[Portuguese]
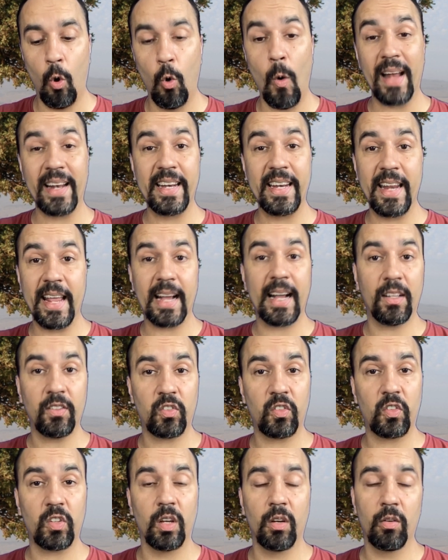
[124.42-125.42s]
ou a
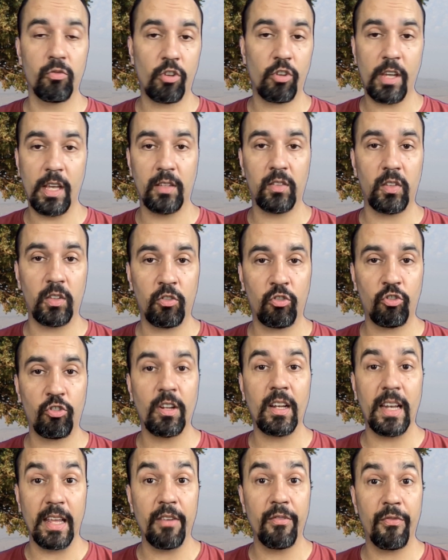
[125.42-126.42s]
negação de que
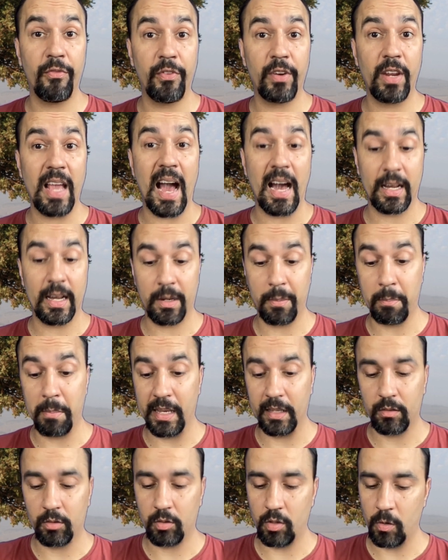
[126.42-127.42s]
existe livre
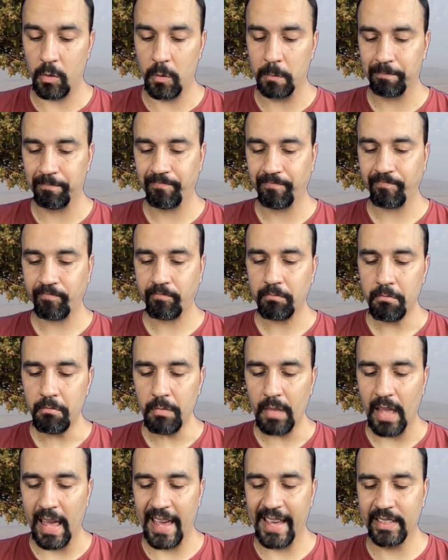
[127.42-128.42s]
arbítrio
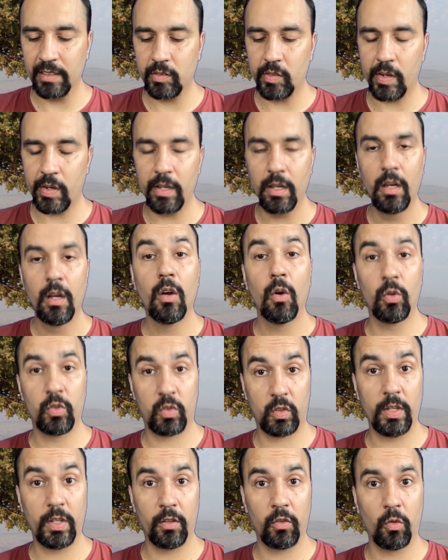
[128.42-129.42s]
entre
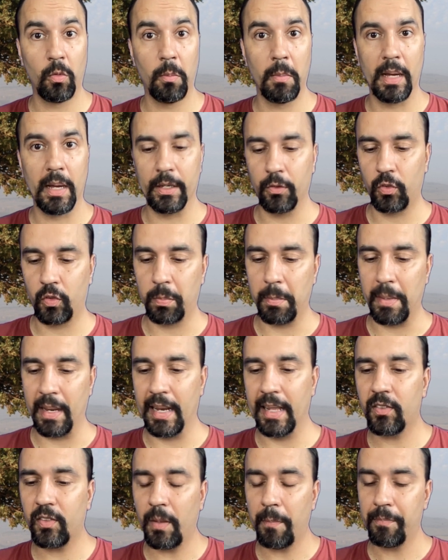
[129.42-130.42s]
os seres humanos,
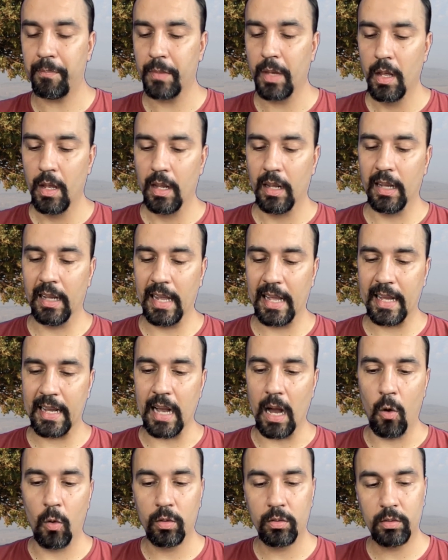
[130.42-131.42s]
beleza?
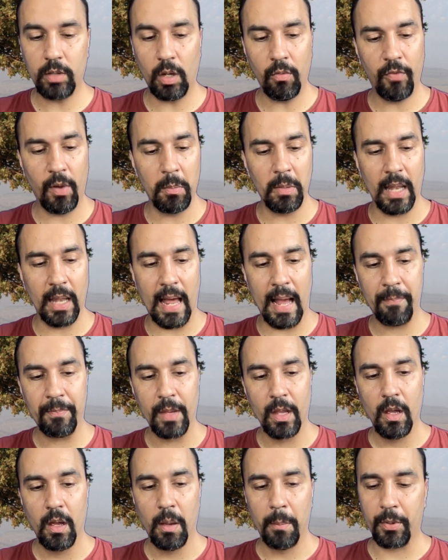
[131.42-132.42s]
Legal. Então vamos lá
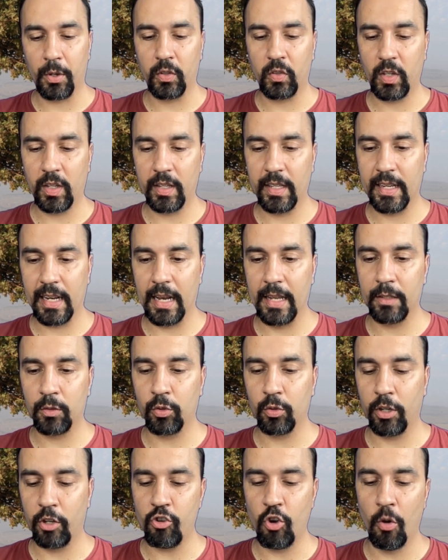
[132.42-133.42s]
proceder à
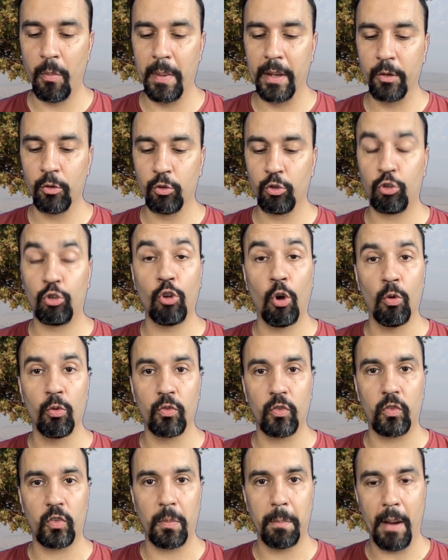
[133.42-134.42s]
leitura de Romanos
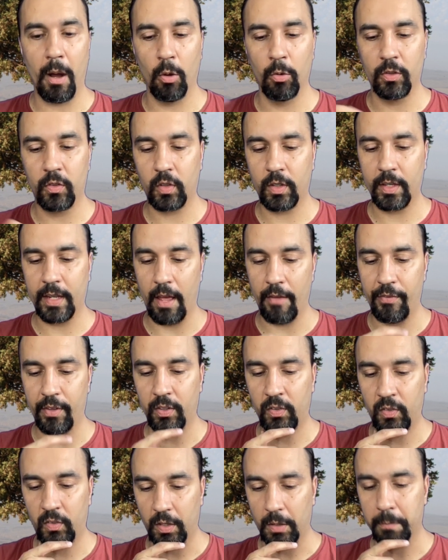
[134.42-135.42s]
11. Paulo escreve
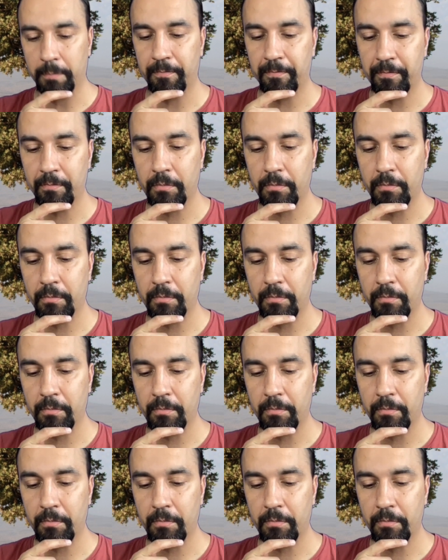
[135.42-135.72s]
assim: